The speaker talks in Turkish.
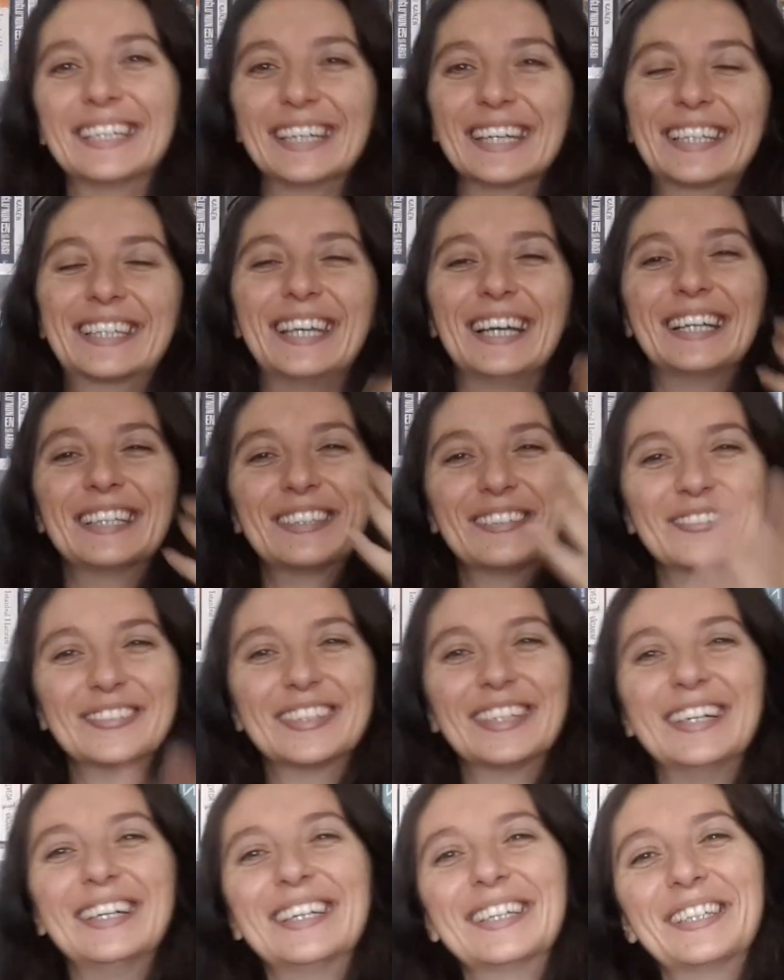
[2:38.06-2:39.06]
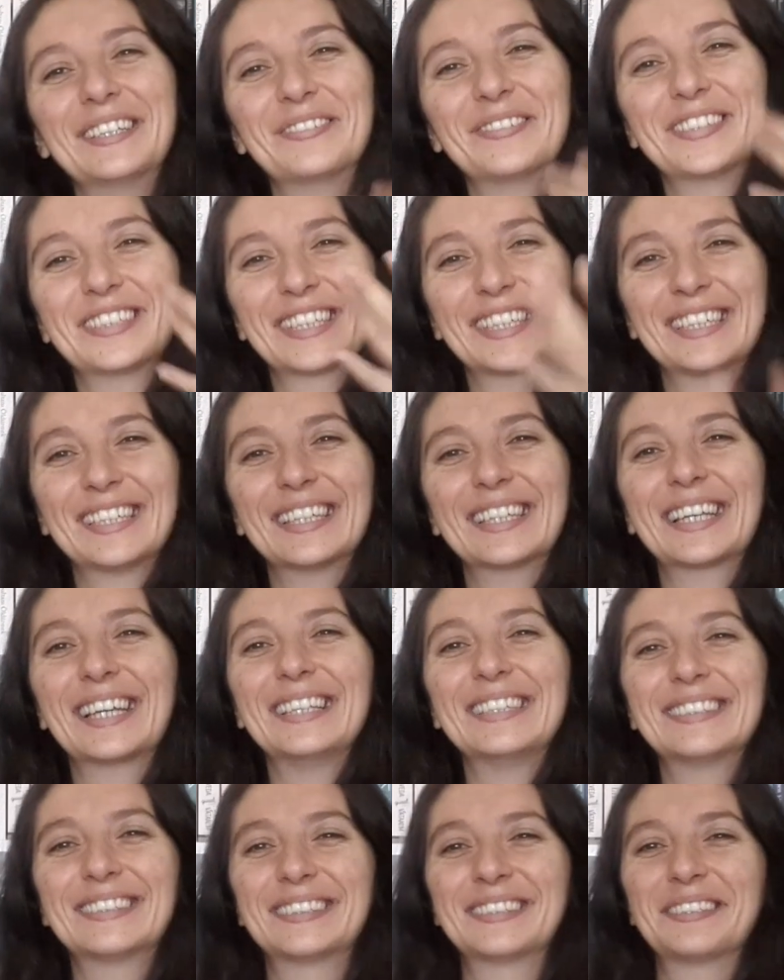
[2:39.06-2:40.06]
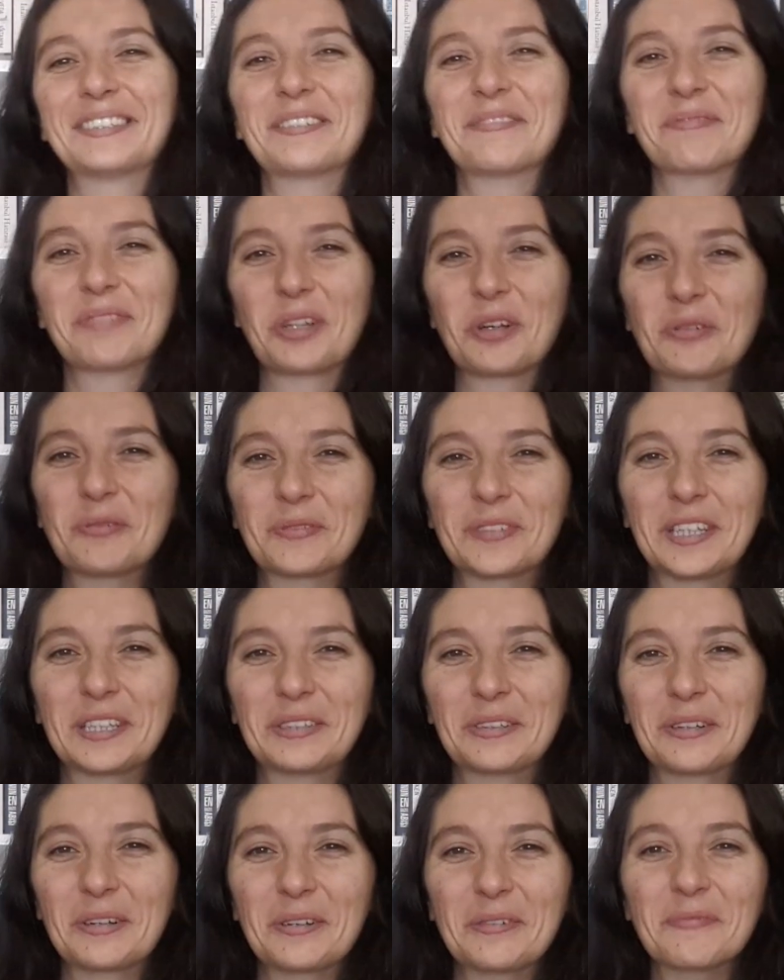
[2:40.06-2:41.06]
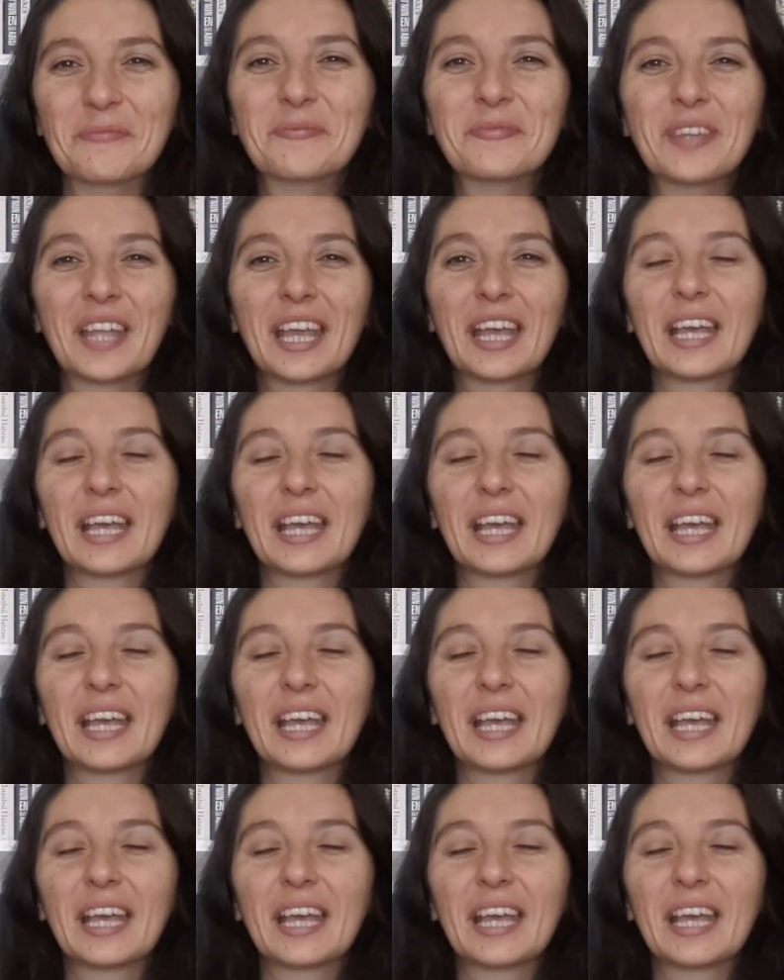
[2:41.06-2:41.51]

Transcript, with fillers: giderek kendimi daha iyi bir şekilde geliştiririm diye umut ediyorum.